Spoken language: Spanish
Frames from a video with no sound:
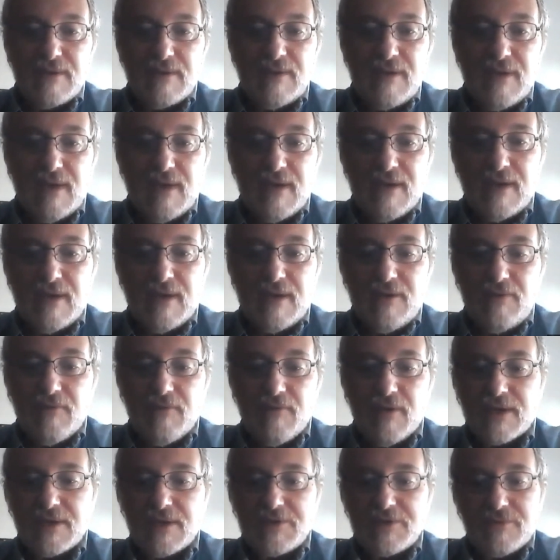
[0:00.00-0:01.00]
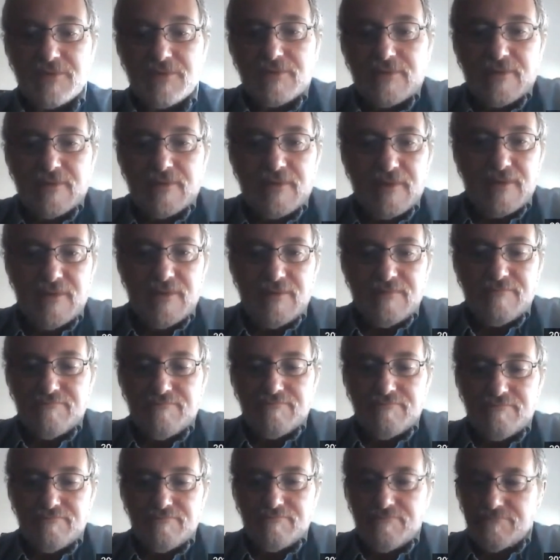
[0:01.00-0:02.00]
Y, y no es que yo estoy
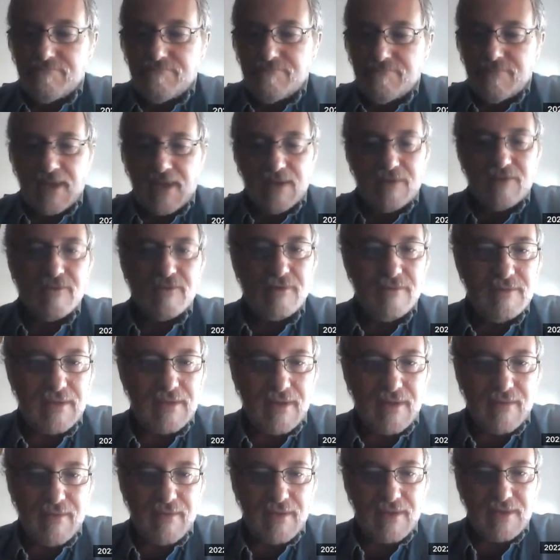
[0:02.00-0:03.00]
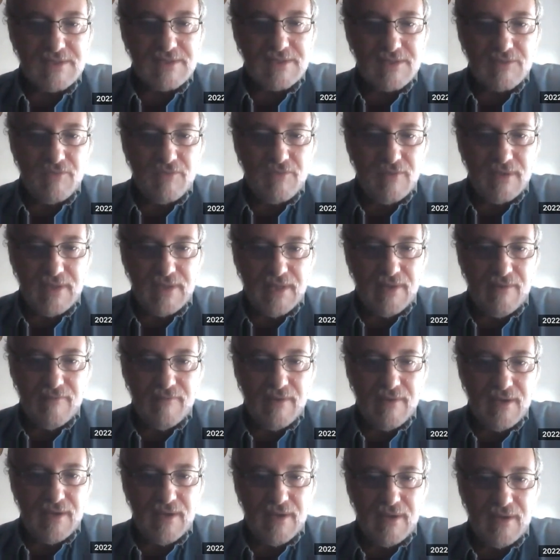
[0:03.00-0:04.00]
en contra de que se
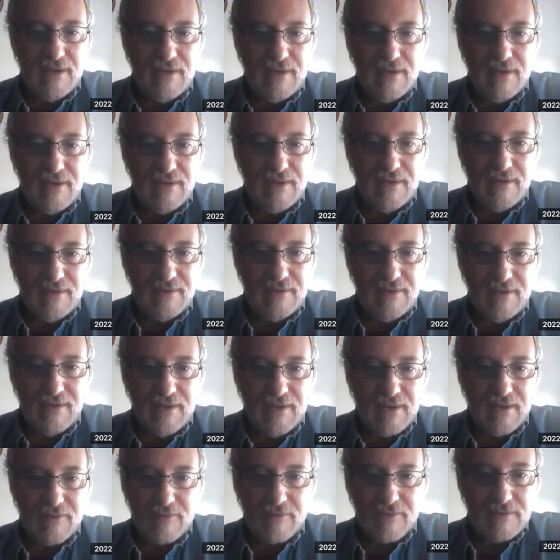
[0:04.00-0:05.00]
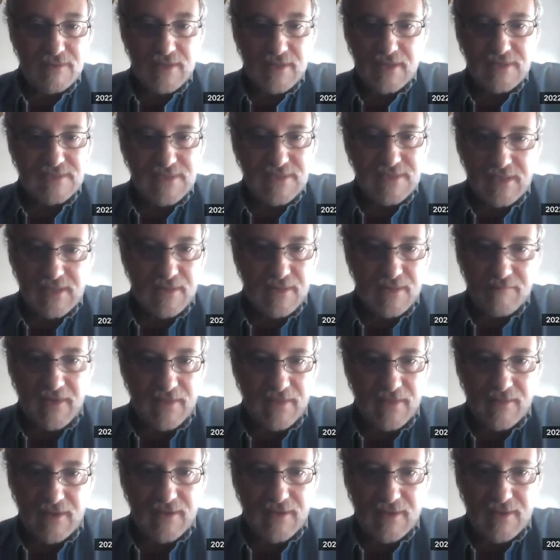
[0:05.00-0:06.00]
cultive ni, en contra de sacar
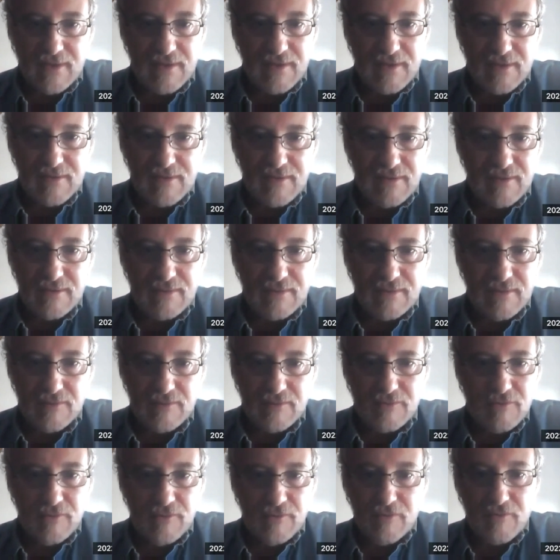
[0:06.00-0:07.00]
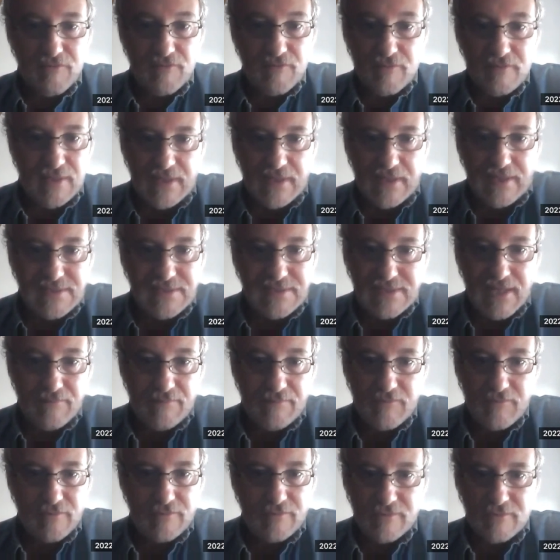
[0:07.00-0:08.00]
madera. Este, todos
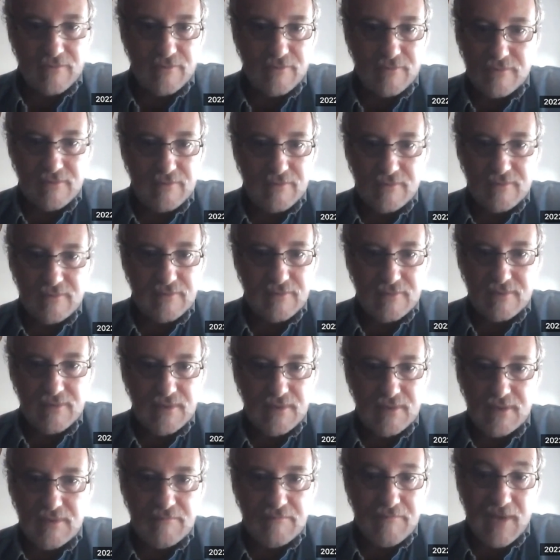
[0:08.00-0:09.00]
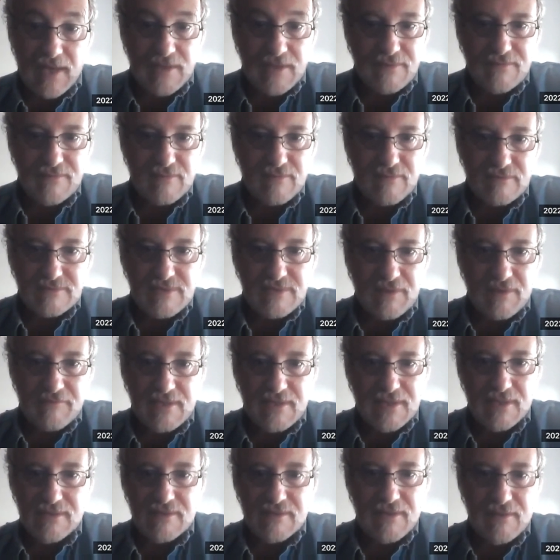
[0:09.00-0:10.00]
utilizamos todo, eh, y más los
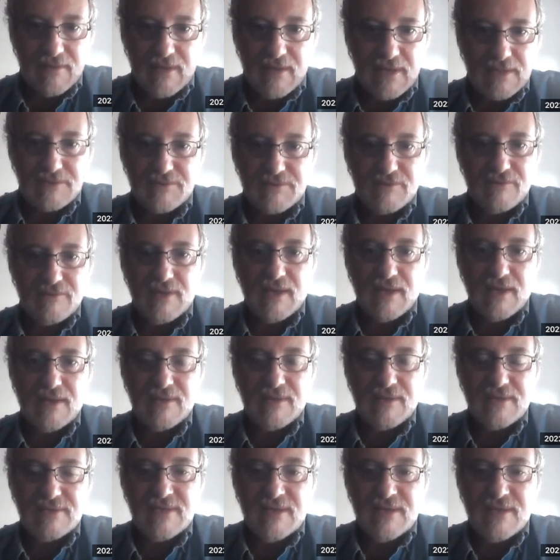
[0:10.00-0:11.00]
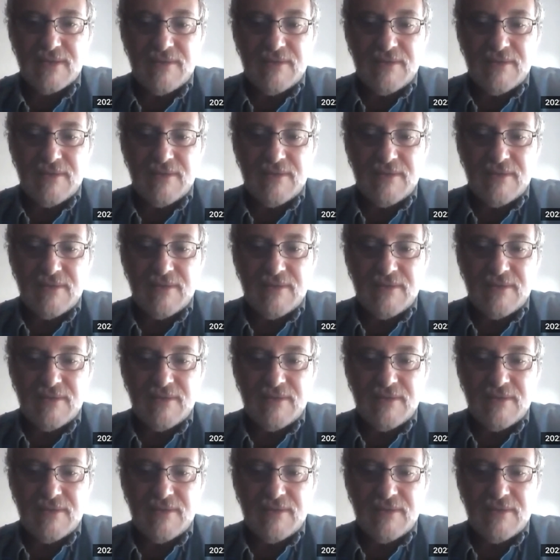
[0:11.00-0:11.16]
habitantes de las ciudades.